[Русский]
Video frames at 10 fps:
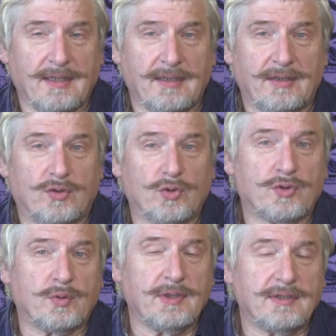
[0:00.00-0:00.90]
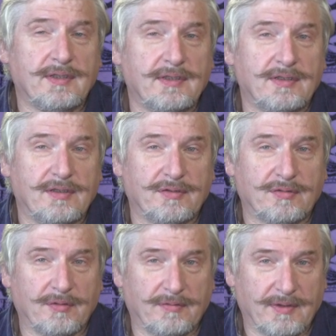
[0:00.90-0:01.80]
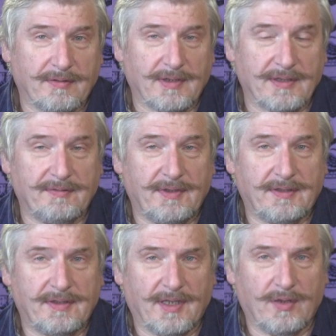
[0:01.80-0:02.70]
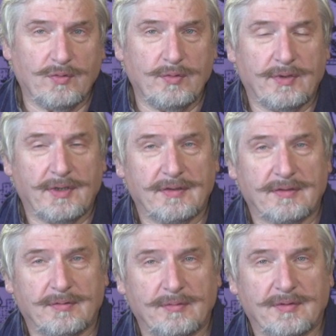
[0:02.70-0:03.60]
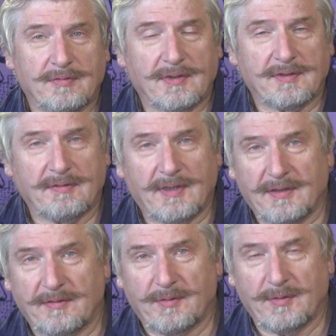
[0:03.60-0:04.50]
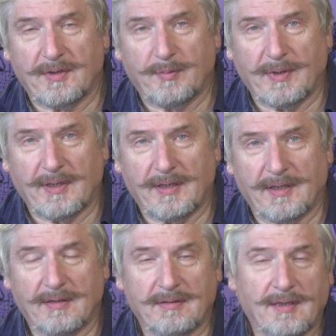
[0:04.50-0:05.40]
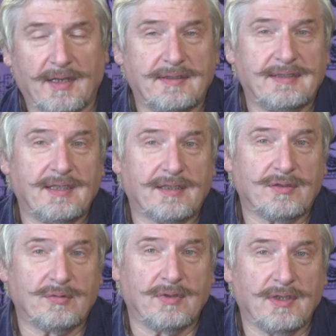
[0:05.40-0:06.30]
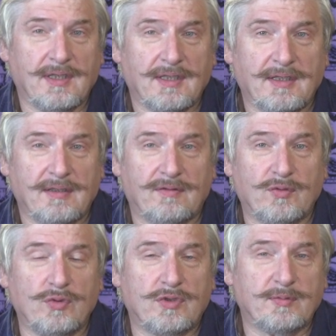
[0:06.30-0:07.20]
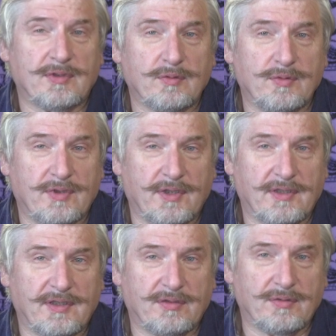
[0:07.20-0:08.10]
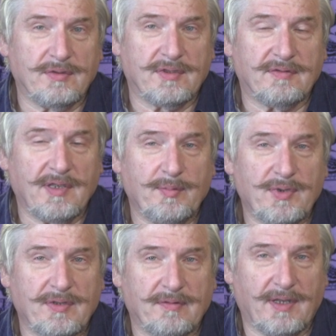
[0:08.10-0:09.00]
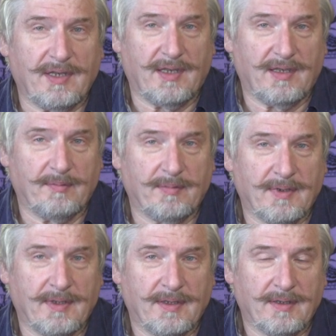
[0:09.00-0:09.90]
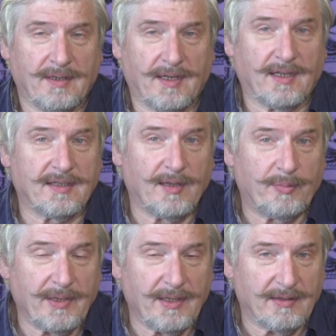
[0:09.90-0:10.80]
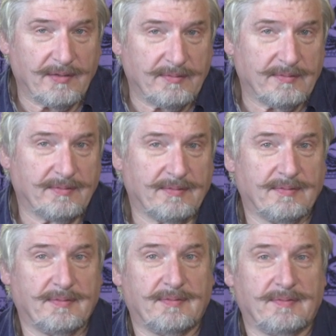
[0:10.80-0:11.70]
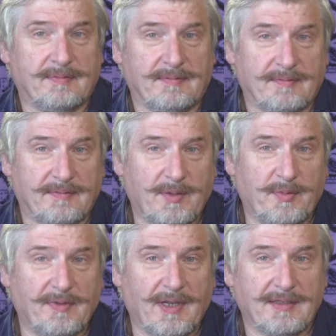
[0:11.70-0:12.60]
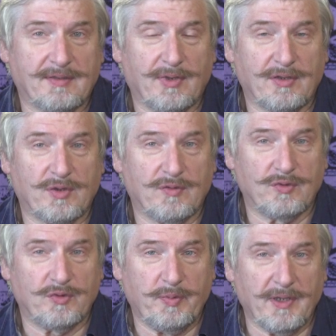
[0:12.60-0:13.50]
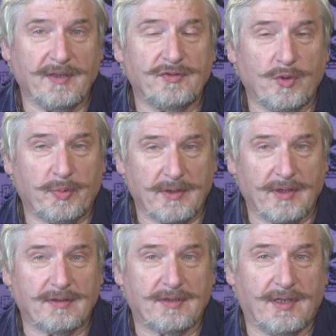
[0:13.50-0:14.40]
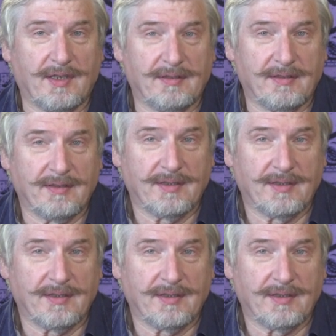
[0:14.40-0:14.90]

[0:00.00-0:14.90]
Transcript: не то что не заинтересованы в развитии науки, искусства, освоении других планет, а те, кто в лучшем случае интересуется своим пищеварением. А когда при этом добивается большого успеха, все продолжает